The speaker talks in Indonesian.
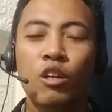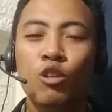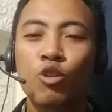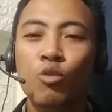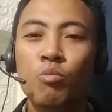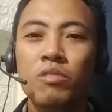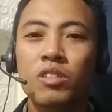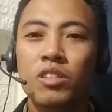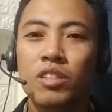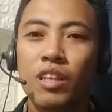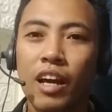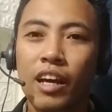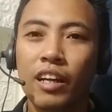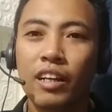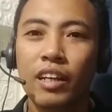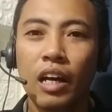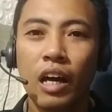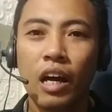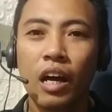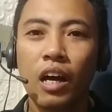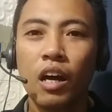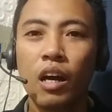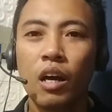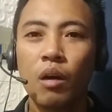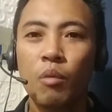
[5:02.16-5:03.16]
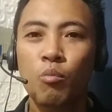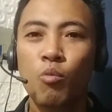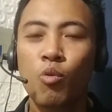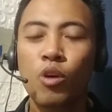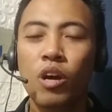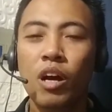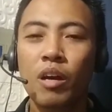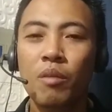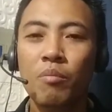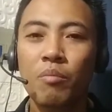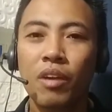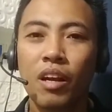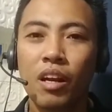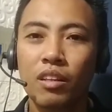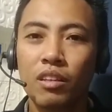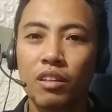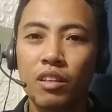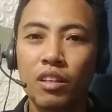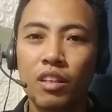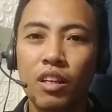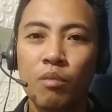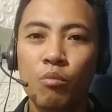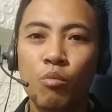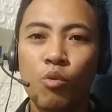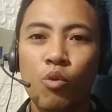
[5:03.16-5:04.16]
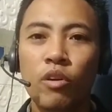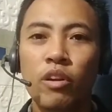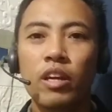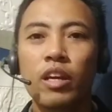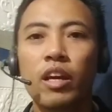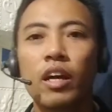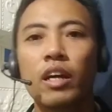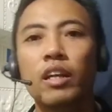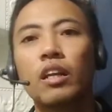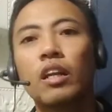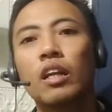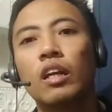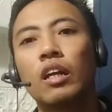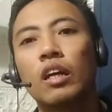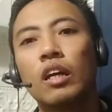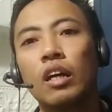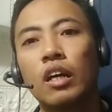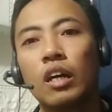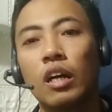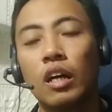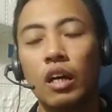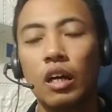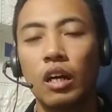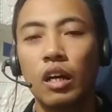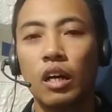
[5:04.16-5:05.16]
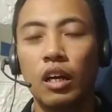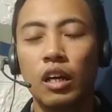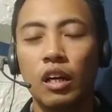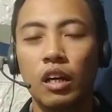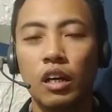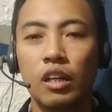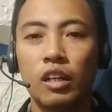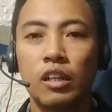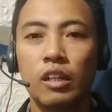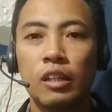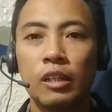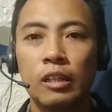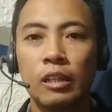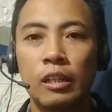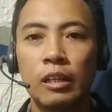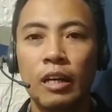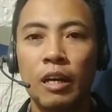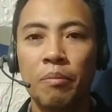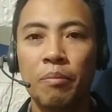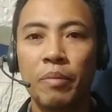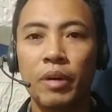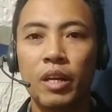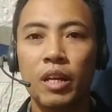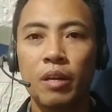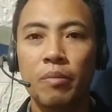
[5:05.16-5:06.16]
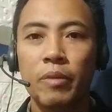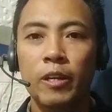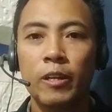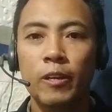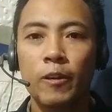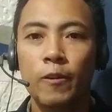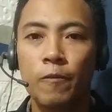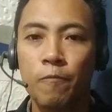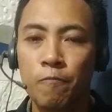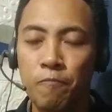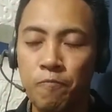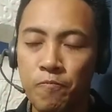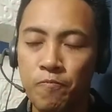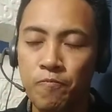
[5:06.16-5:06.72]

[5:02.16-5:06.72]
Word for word: itu mesti ada. Bukan berarti kemudian uh, apa namanya